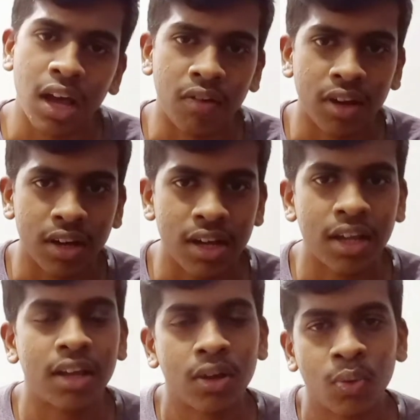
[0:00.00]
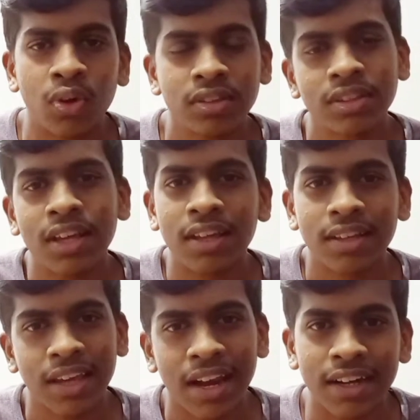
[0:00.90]
அவரோட கொடுத்த
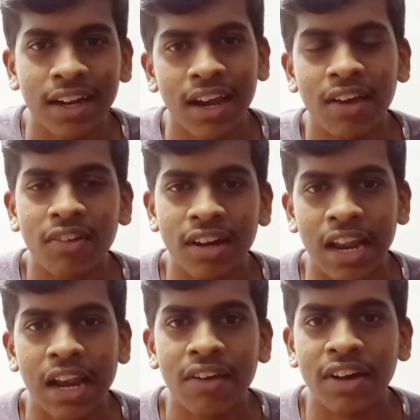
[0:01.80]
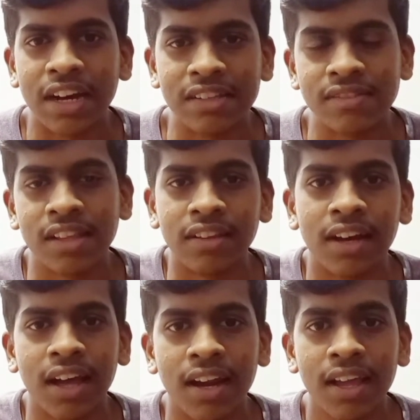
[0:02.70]
கேரக்டரை அவர் நல்லாவே நடித்து
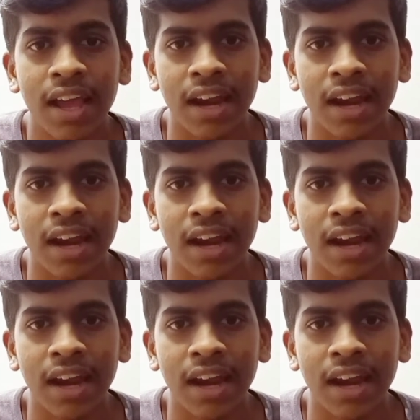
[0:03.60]
தந்திருக்காரு